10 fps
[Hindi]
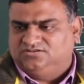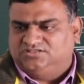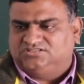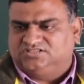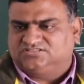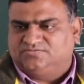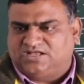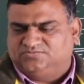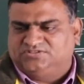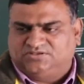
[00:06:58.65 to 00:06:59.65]
जैसे इसके
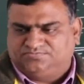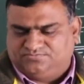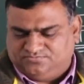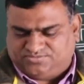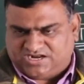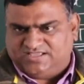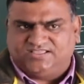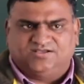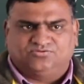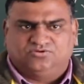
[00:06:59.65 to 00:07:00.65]
बाद में पढ़ाएंगे
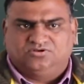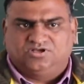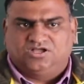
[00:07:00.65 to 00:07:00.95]
आपको